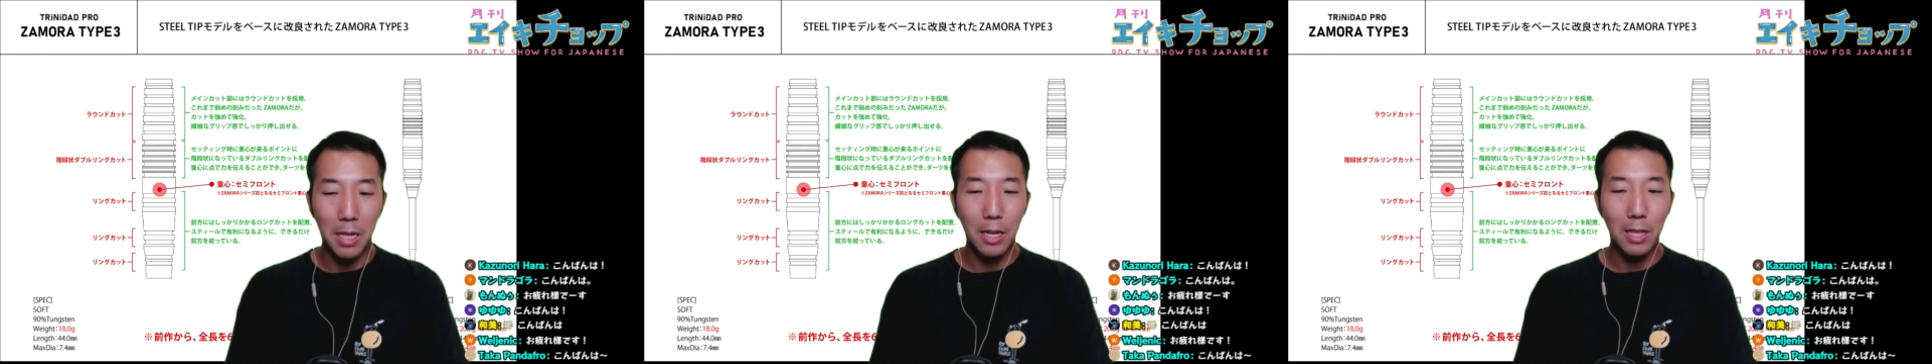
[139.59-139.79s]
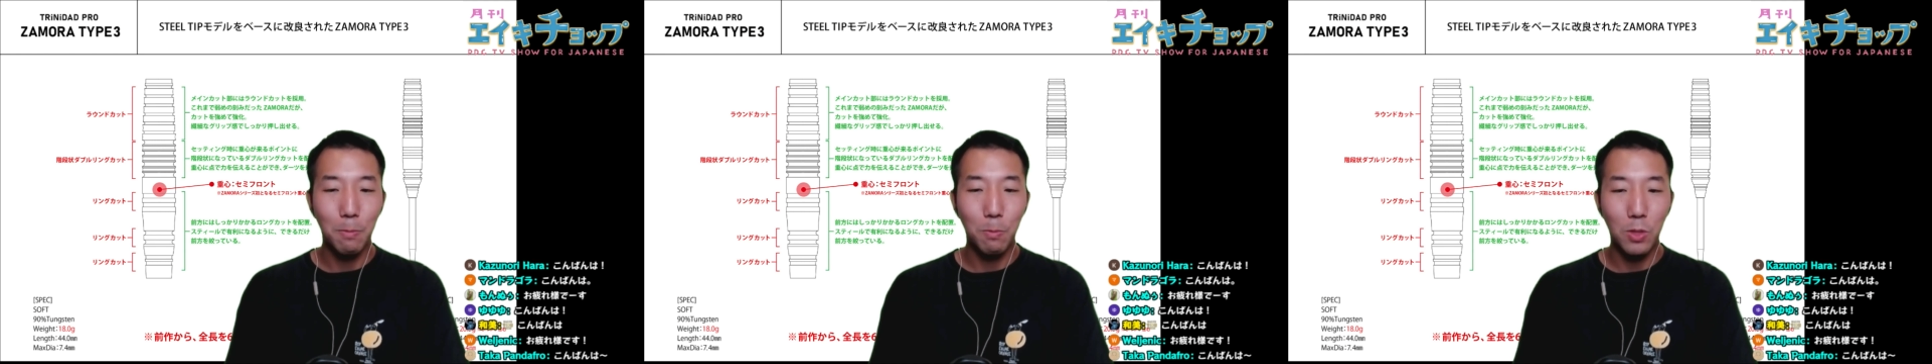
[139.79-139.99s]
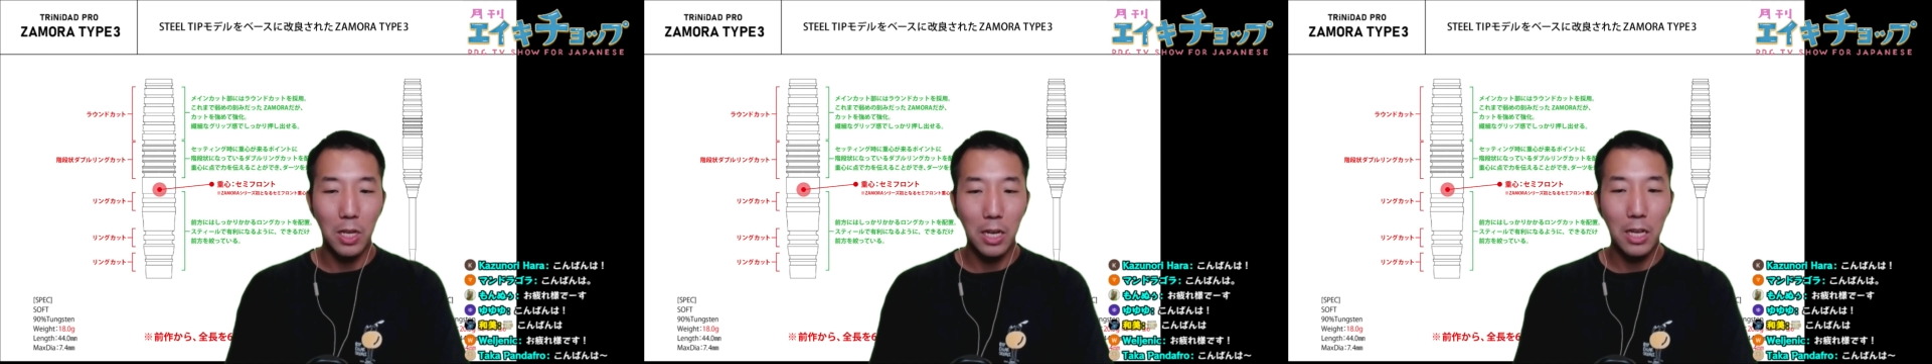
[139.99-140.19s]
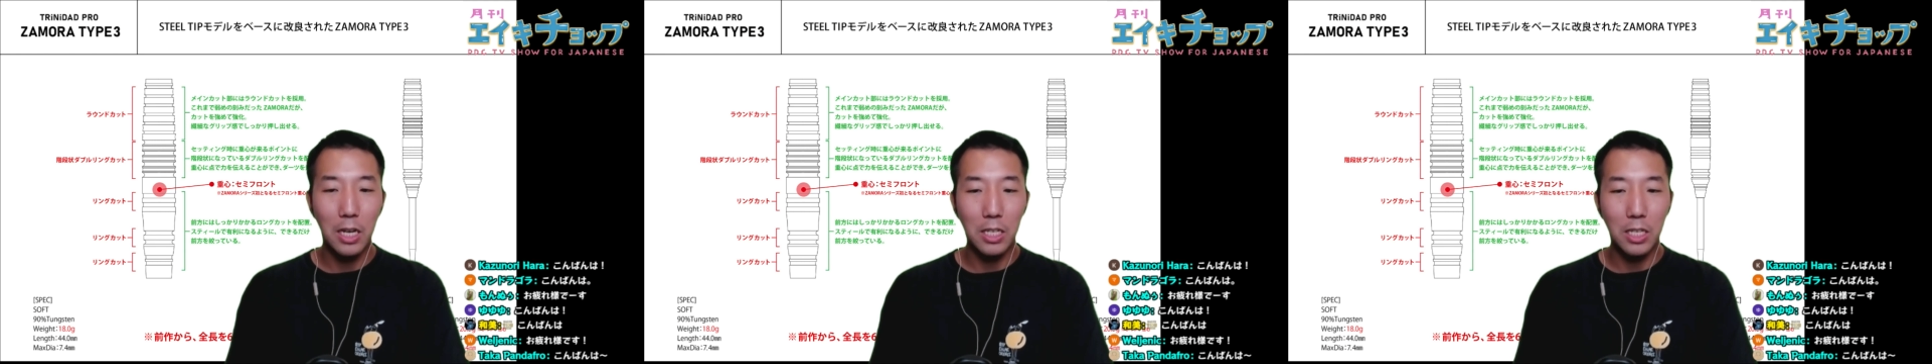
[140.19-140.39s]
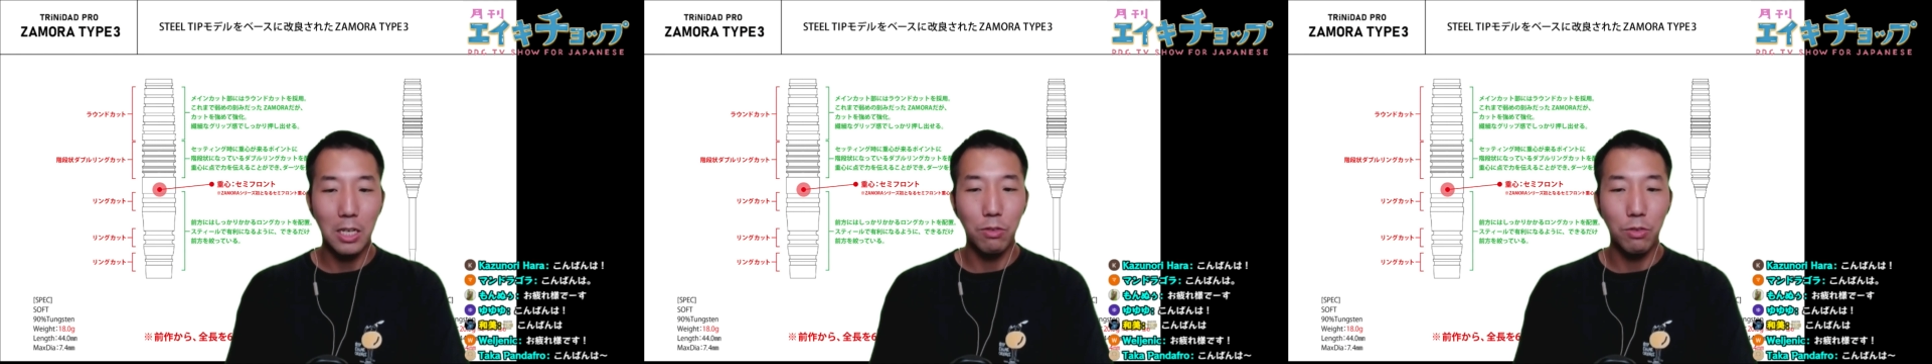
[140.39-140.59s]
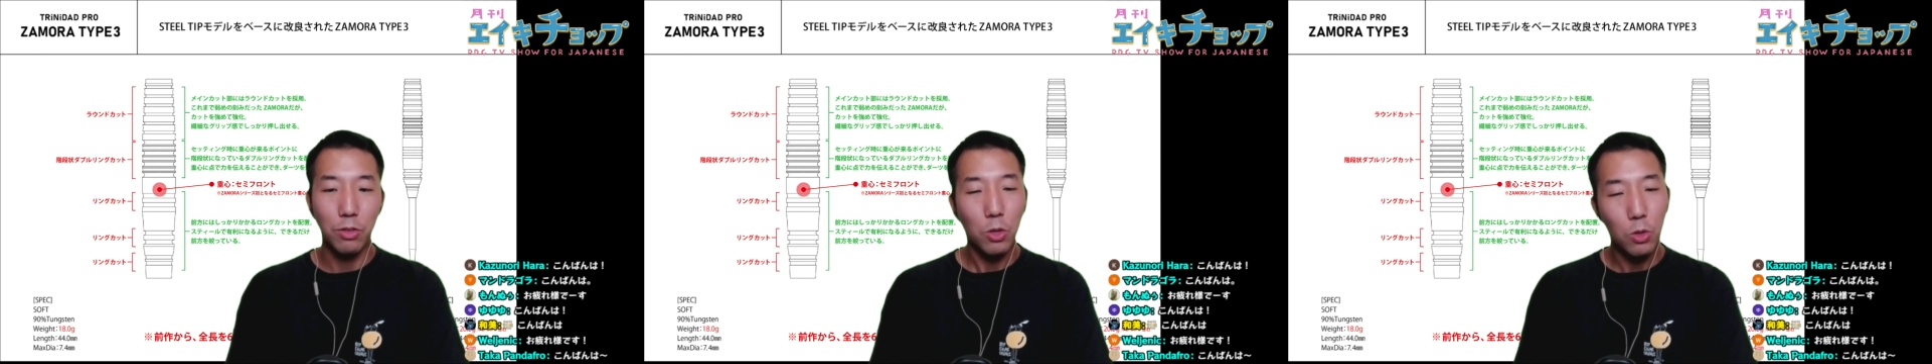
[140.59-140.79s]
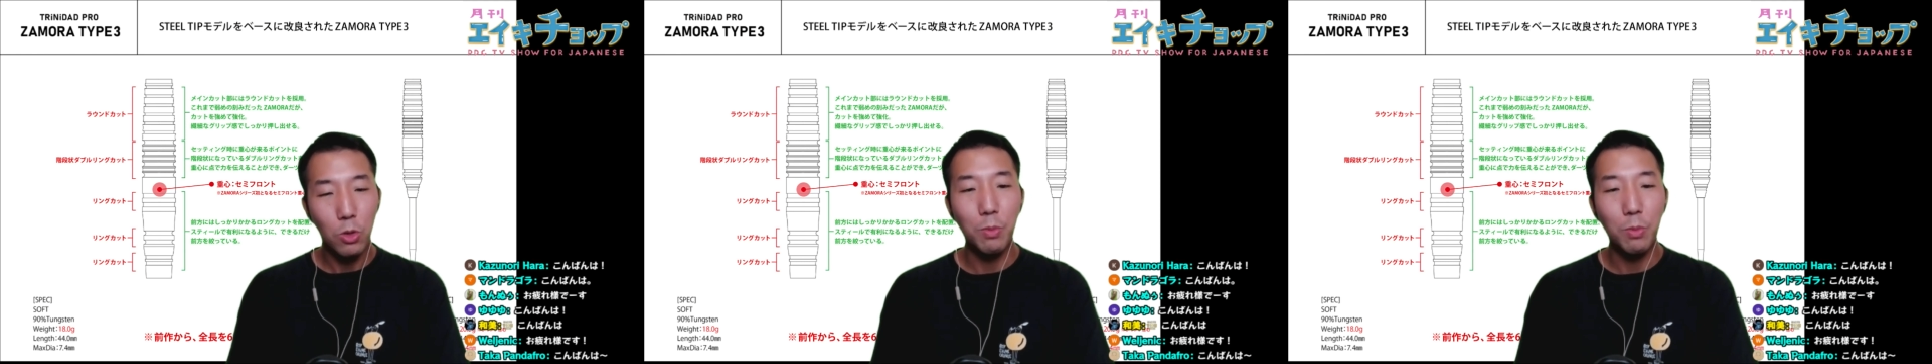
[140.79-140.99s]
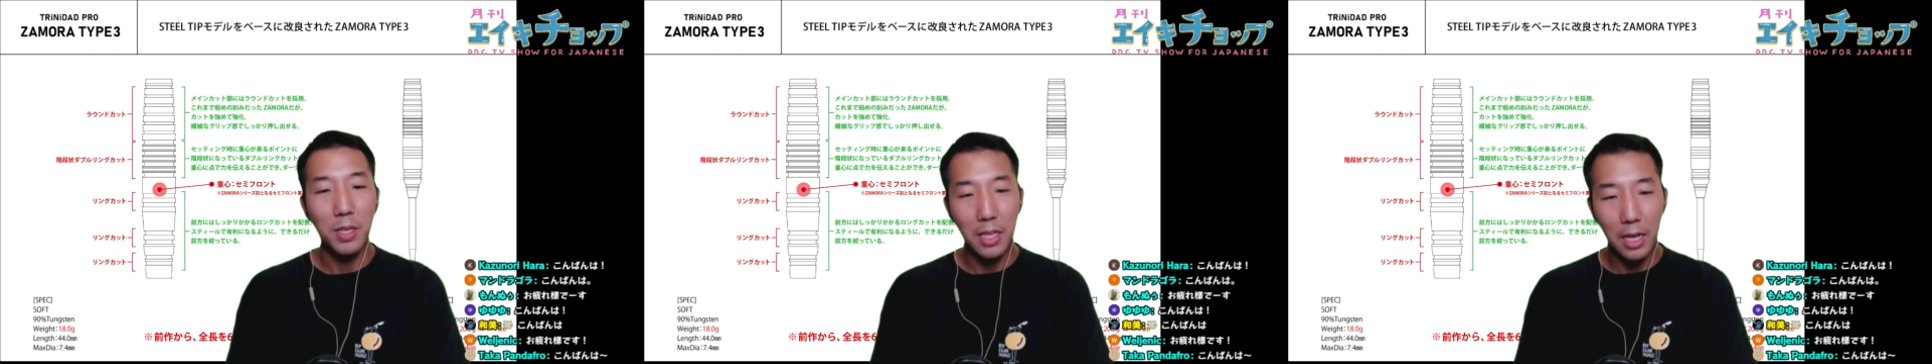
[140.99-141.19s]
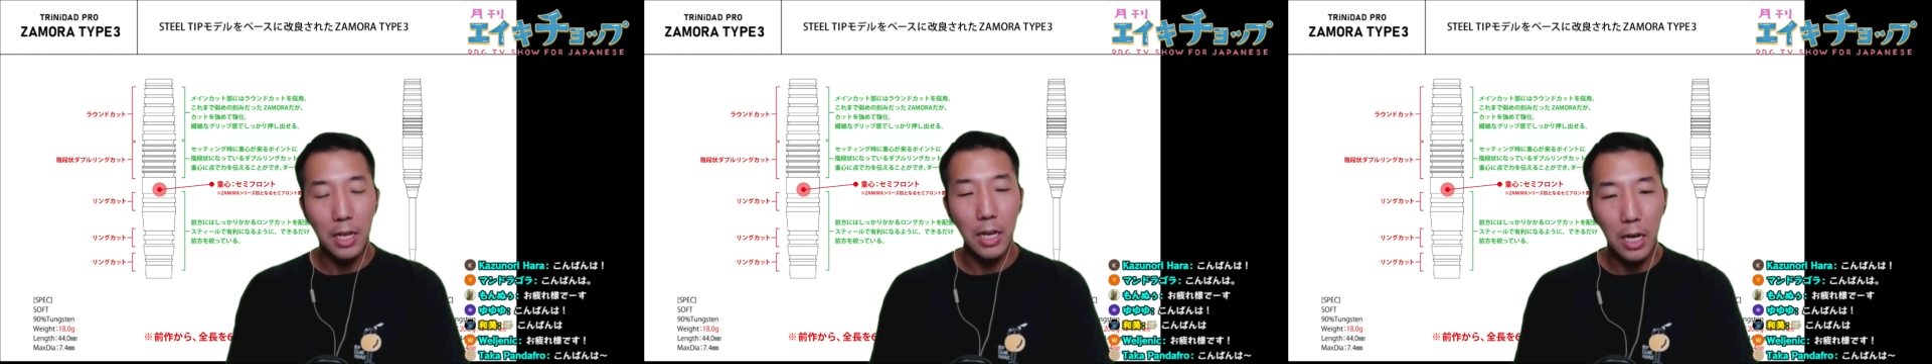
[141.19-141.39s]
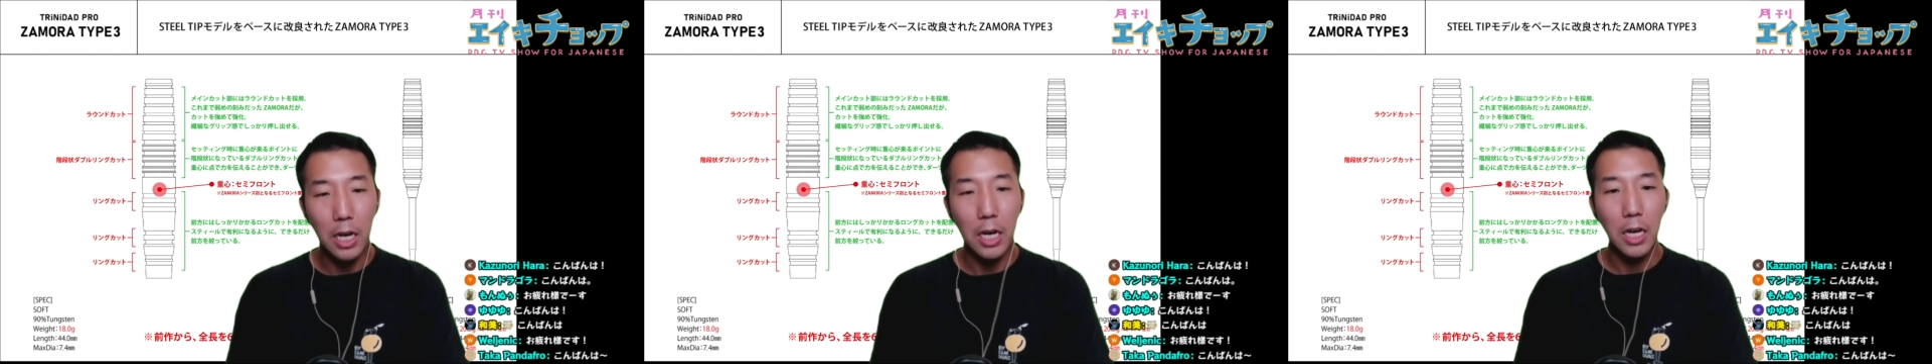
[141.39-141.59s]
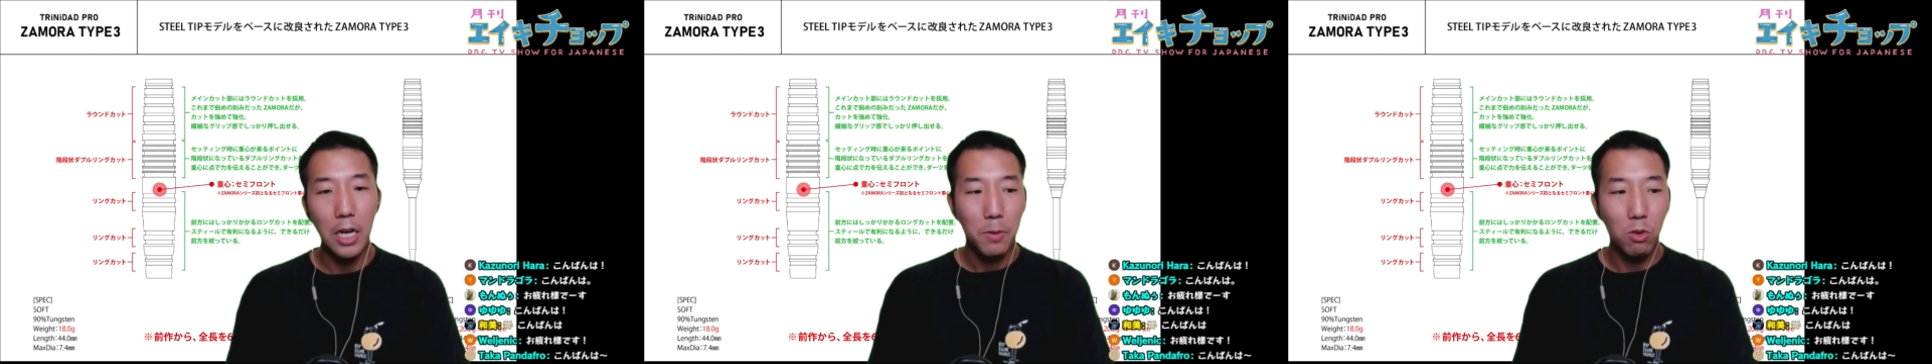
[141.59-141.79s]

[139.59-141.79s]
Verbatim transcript: 誰でも投げれちゃうよみたいな